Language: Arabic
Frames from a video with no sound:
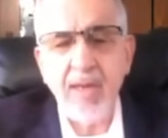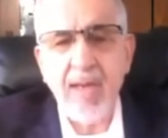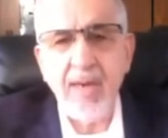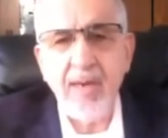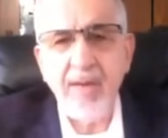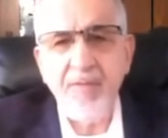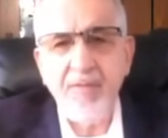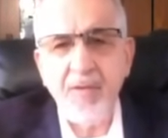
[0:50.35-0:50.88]

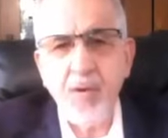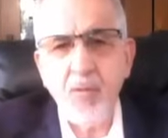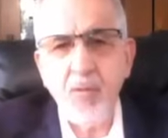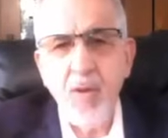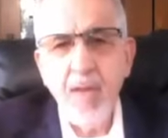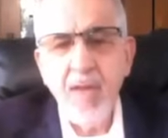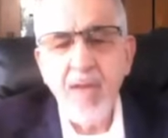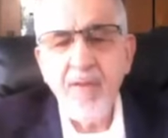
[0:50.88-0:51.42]

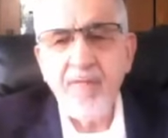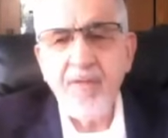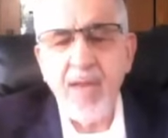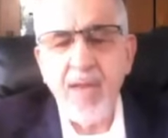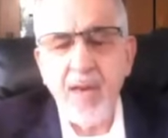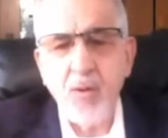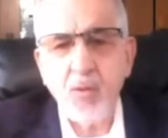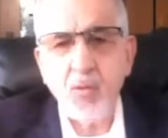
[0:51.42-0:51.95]
حليفه
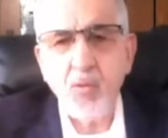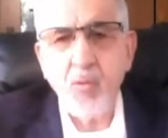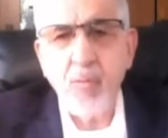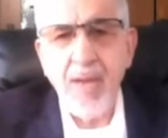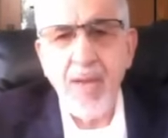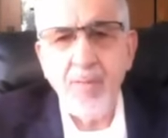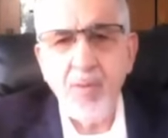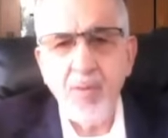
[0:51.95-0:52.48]
في
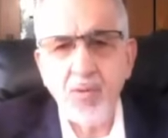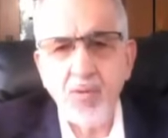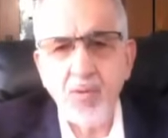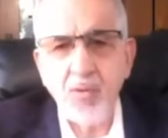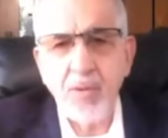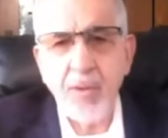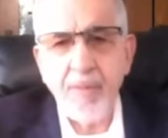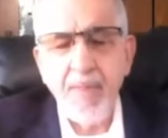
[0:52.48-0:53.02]
الحكومة
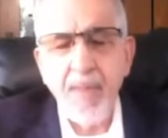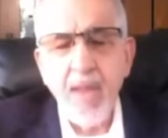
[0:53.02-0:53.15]
الموجودة